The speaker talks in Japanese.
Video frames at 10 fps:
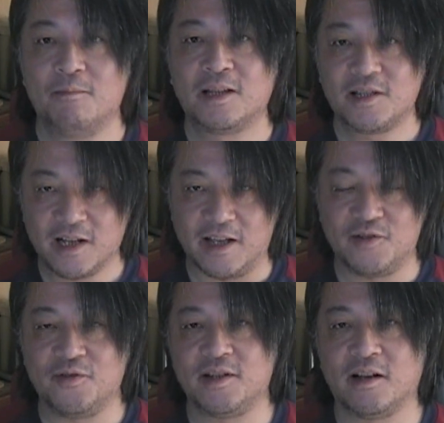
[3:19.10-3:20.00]
また次回
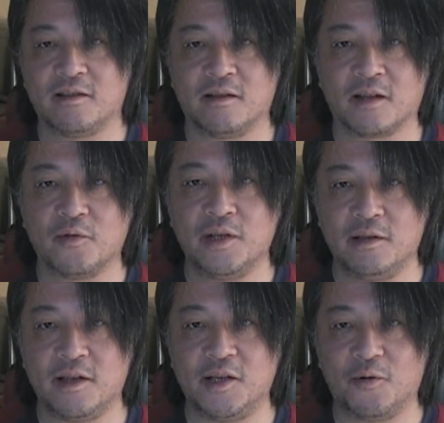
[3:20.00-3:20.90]
じゅういちがつはつかの日、
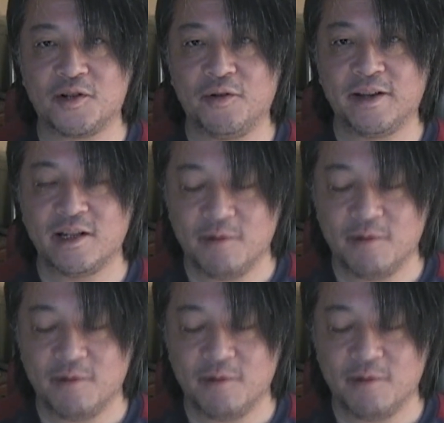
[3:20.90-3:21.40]
ぜひよろしくお願いいた